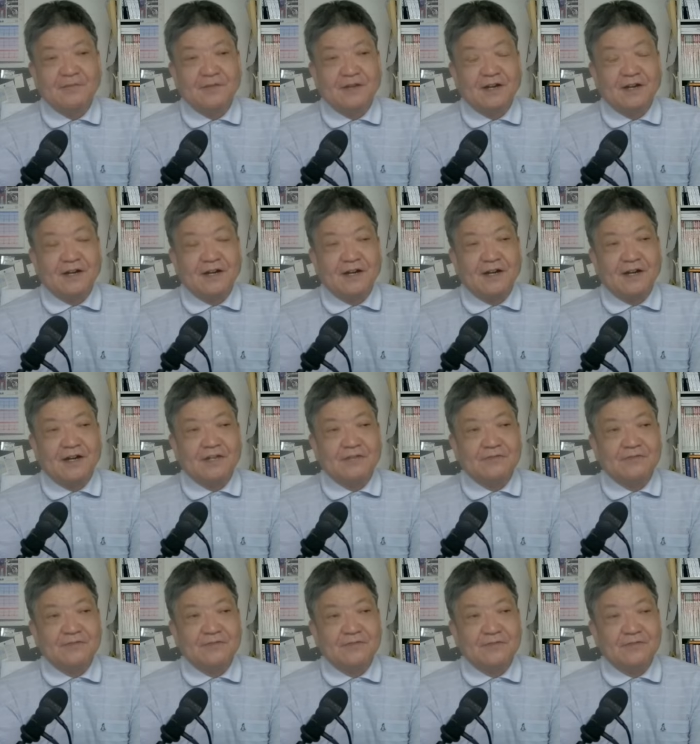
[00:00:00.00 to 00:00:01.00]
まあ、あ
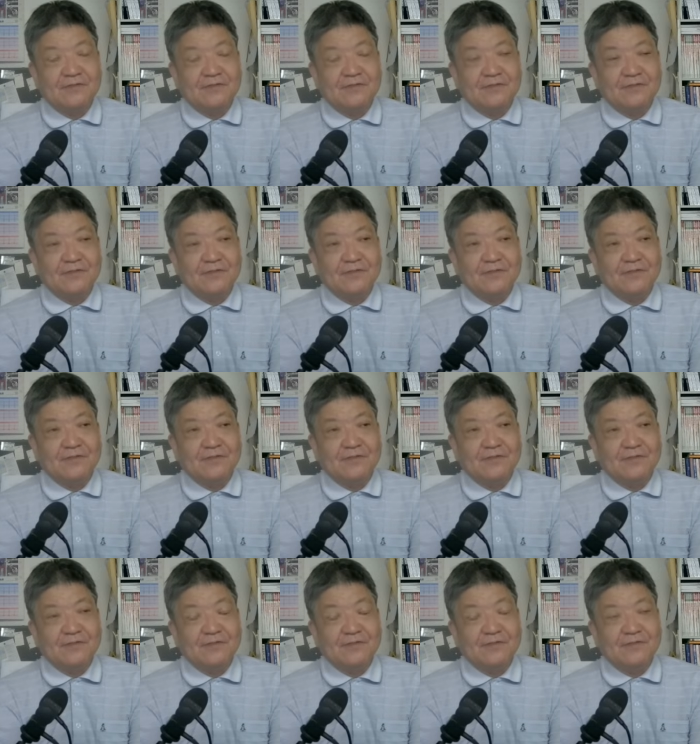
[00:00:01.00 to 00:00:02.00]

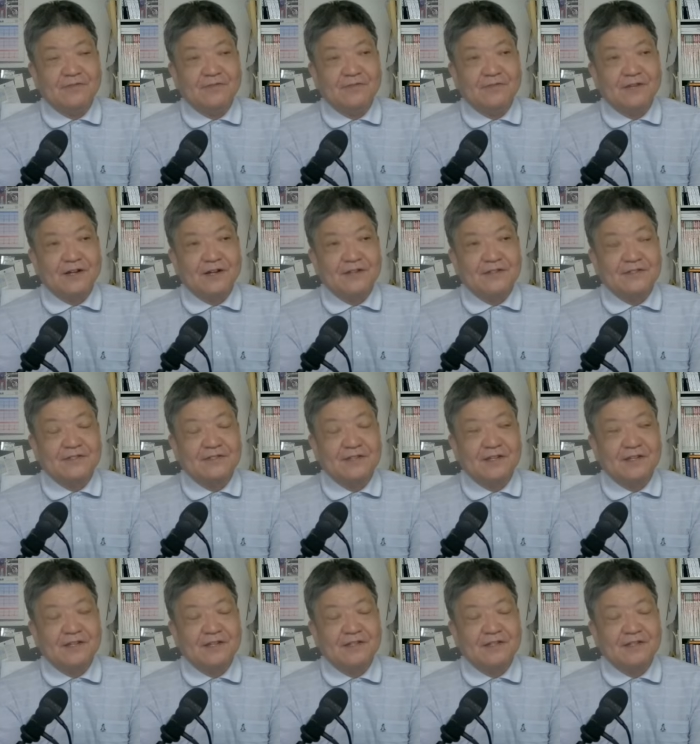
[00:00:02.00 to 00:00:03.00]
のあれです
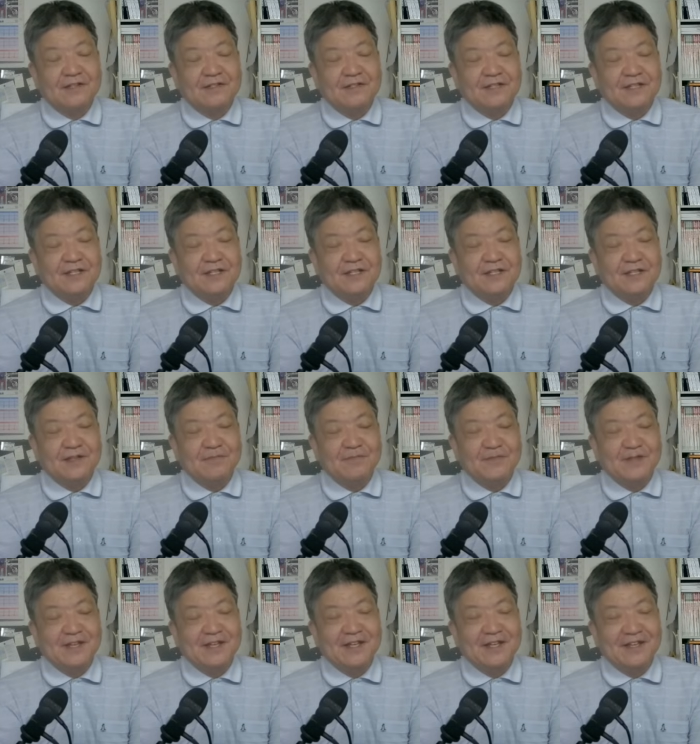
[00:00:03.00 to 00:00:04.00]
ね、
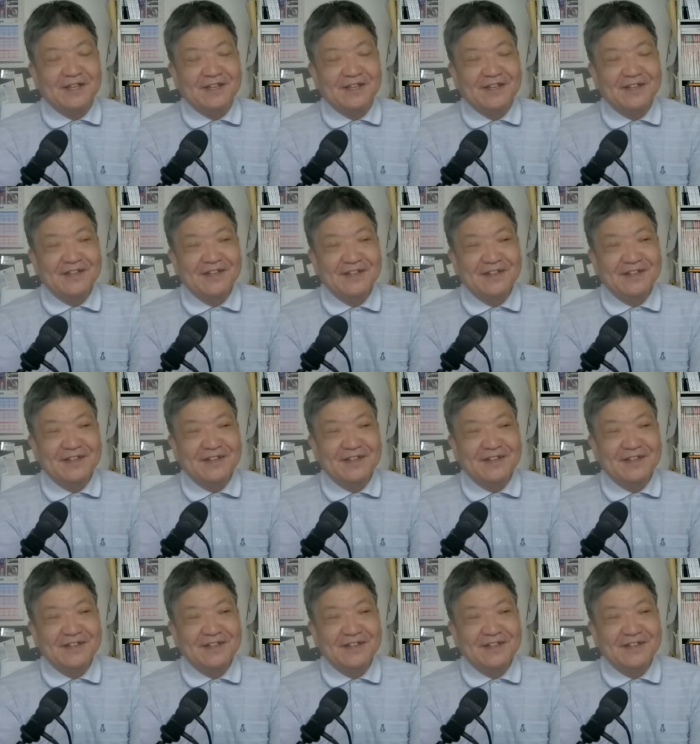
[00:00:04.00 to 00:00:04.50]
GDP